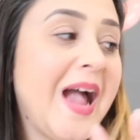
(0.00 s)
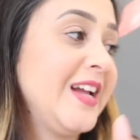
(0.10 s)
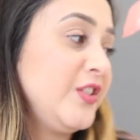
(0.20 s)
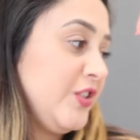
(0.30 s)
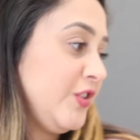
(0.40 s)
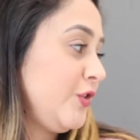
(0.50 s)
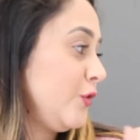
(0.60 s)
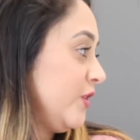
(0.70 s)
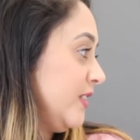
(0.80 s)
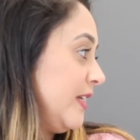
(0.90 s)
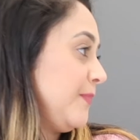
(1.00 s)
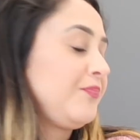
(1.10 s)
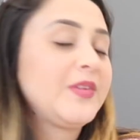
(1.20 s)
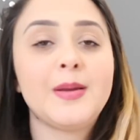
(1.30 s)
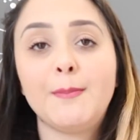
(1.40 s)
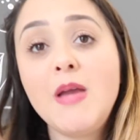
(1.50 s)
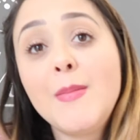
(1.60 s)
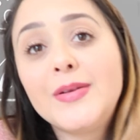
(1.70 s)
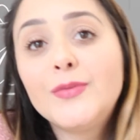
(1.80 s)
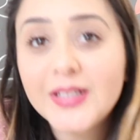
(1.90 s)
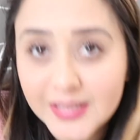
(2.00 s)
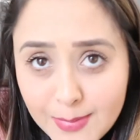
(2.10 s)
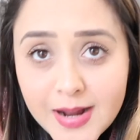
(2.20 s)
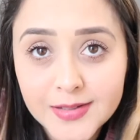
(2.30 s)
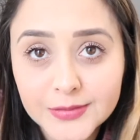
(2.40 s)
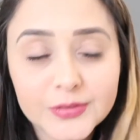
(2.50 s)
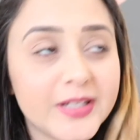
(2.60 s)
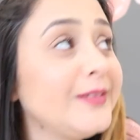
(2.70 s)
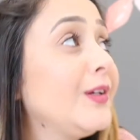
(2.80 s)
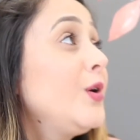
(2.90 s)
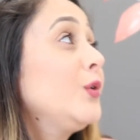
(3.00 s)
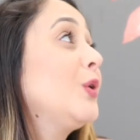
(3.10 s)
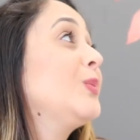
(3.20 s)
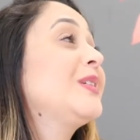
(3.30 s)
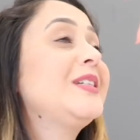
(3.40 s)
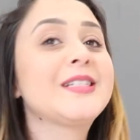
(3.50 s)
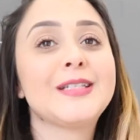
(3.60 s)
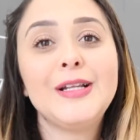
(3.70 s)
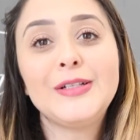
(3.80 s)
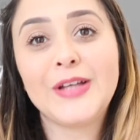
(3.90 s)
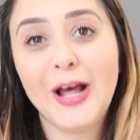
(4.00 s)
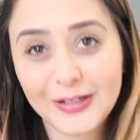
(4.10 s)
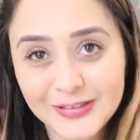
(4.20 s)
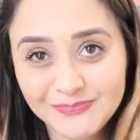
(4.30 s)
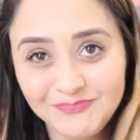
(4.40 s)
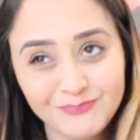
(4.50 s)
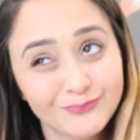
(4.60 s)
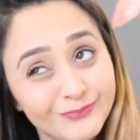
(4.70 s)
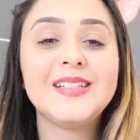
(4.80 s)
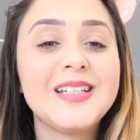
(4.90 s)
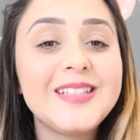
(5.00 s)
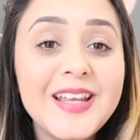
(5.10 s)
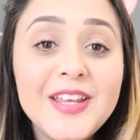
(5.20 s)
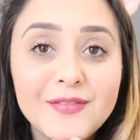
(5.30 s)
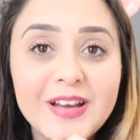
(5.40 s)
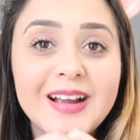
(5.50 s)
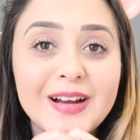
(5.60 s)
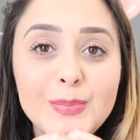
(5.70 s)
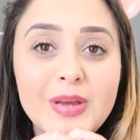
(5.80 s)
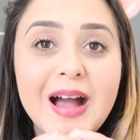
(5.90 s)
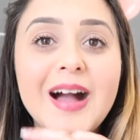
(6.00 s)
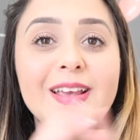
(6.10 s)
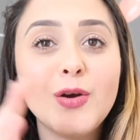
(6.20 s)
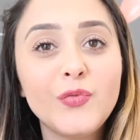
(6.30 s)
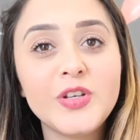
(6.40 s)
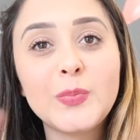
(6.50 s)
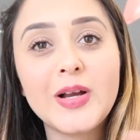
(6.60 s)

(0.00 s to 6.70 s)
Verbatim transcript: Ai, gente, deixa eu dizer. Minha mãe não tá trabalhando, né? Então eu tô usando a sala dela. Vocês têm que ver a gambiarra que eu fiz